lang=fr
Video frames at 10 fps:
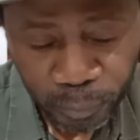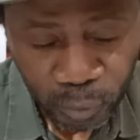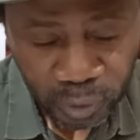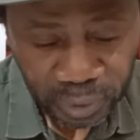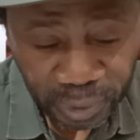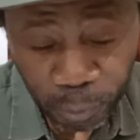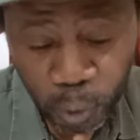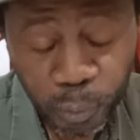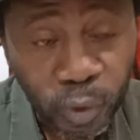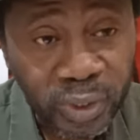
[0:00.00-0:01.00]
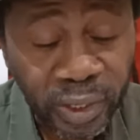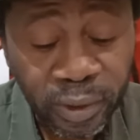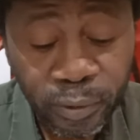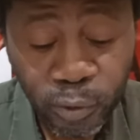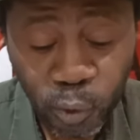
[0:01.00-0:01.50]
Début du
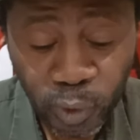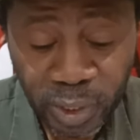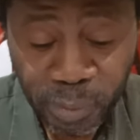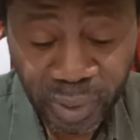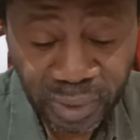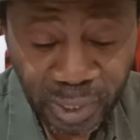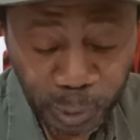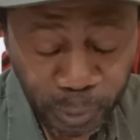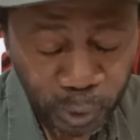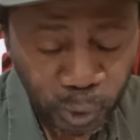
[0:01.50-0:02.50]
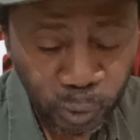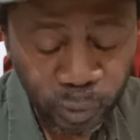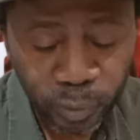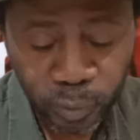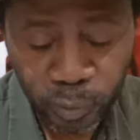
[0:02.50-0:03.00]
procès sur la liberté d'expression
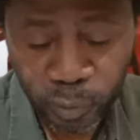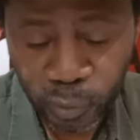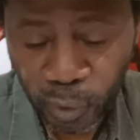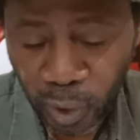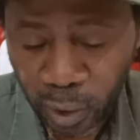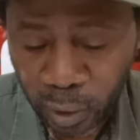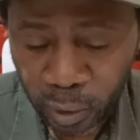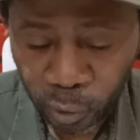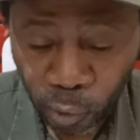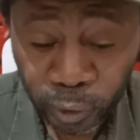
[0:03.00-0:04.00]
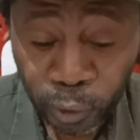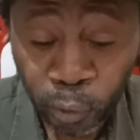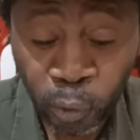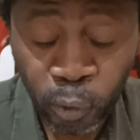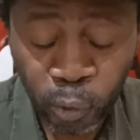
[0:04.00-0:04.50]
euh, contre
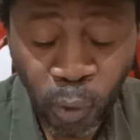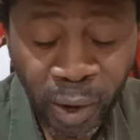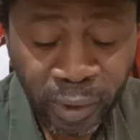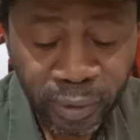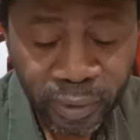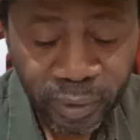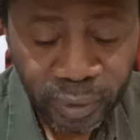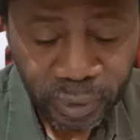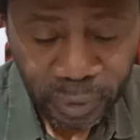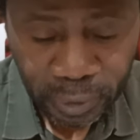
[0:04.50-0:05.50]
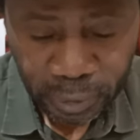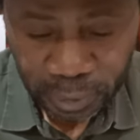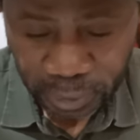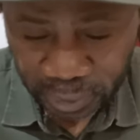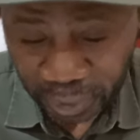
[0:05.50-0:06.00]
o 3.
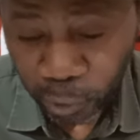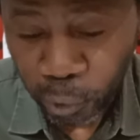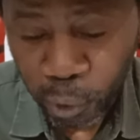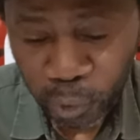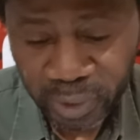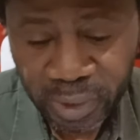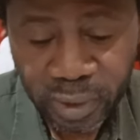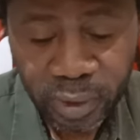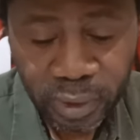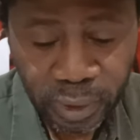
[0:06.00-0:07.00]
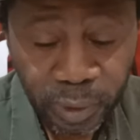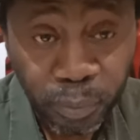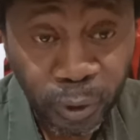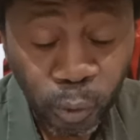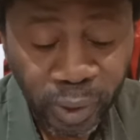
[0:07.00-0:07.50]
Sélection du jury et
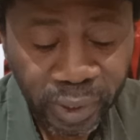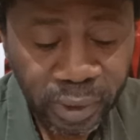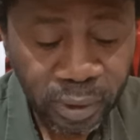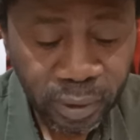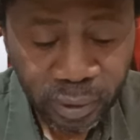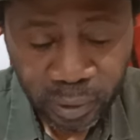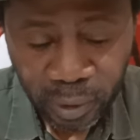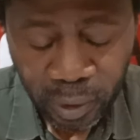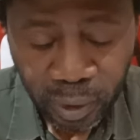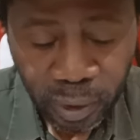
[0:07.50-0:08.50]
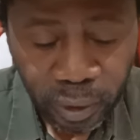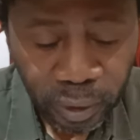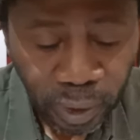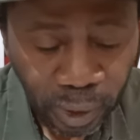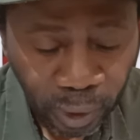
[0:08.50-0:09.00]
plaidoirie.
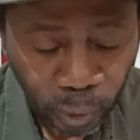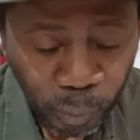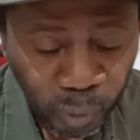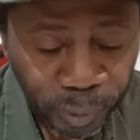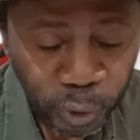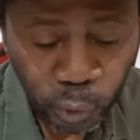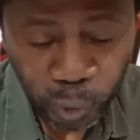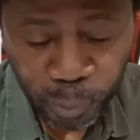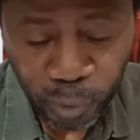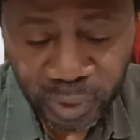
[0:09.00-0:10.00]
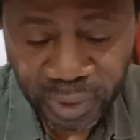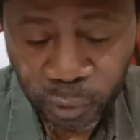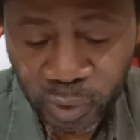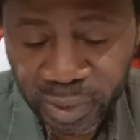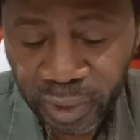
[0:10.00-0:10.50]
Euh, le premier jour du procès
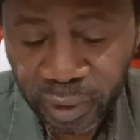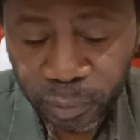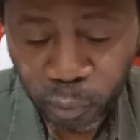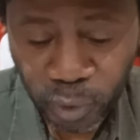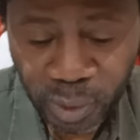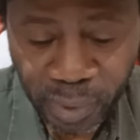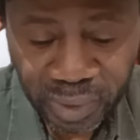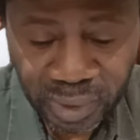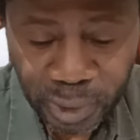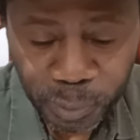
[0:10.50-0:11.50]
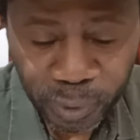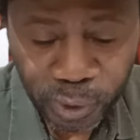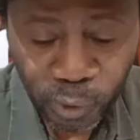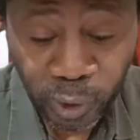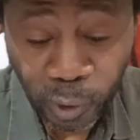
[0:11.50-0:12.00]
du siècle pour la liberté
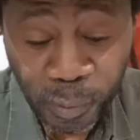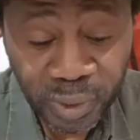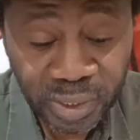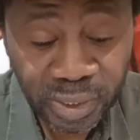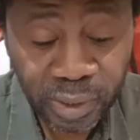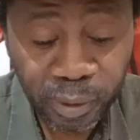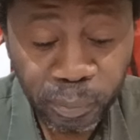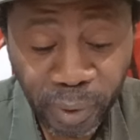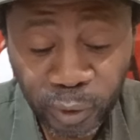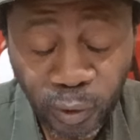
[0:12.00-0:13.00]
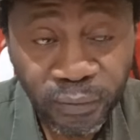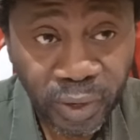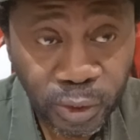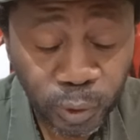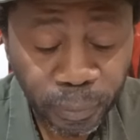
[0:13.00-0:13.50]
d'expression a commencé par une
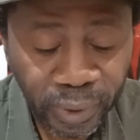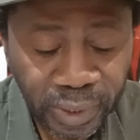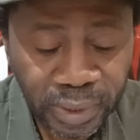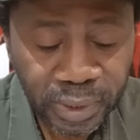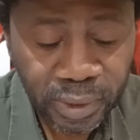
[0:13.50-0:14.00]
conférence de presse